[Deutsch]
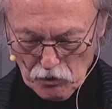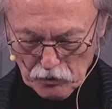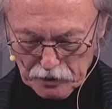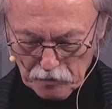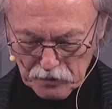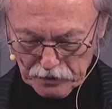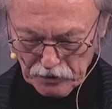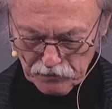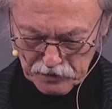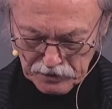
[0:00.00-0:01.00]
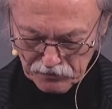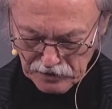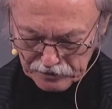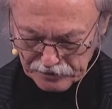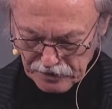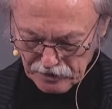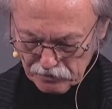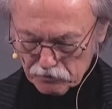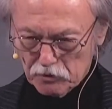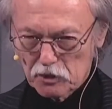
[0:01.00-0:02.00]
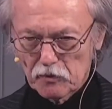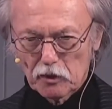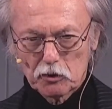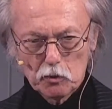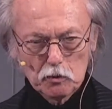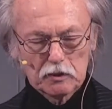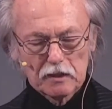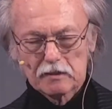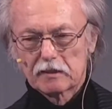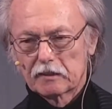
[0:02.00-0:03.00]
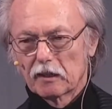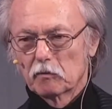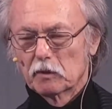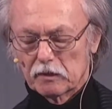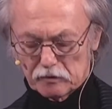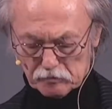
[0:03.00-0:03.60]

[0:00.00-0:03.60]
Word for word: Und ich habe begriffen, ich war da und es war gut, dass ich da bin.